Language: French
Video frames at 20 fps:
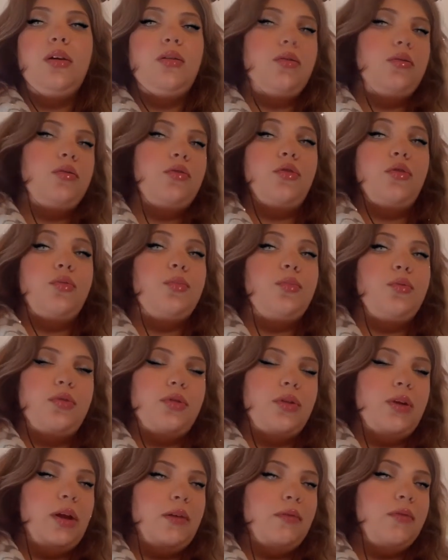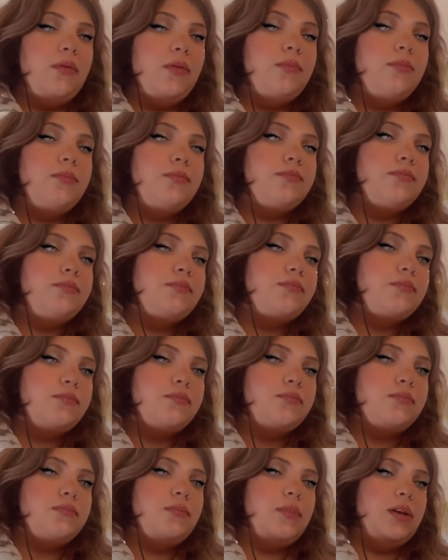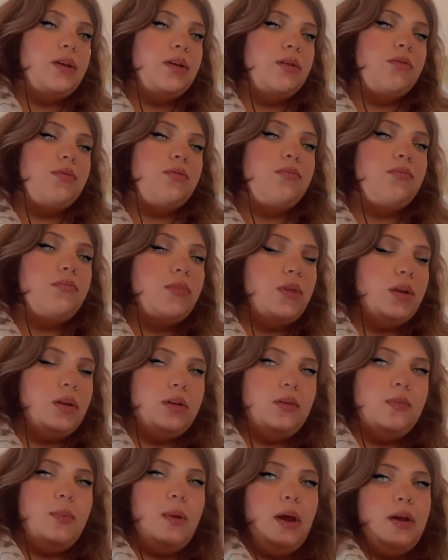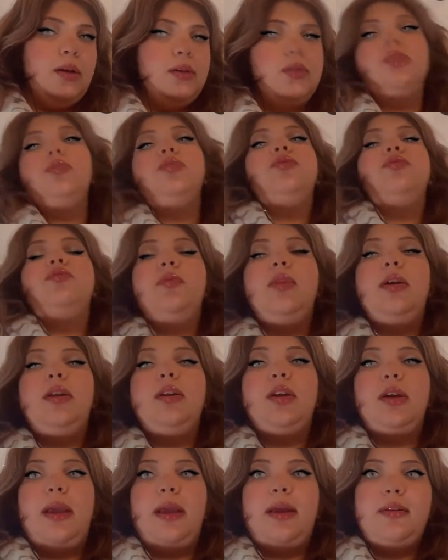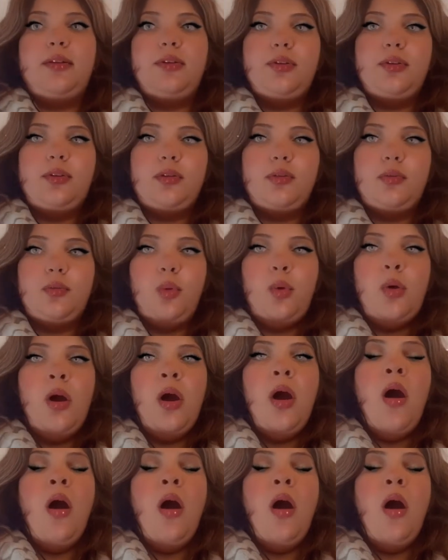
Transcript: Euh, juste pour ce live-là. Mais on euh, espère espérant que je vais aller regarder ça tantôt.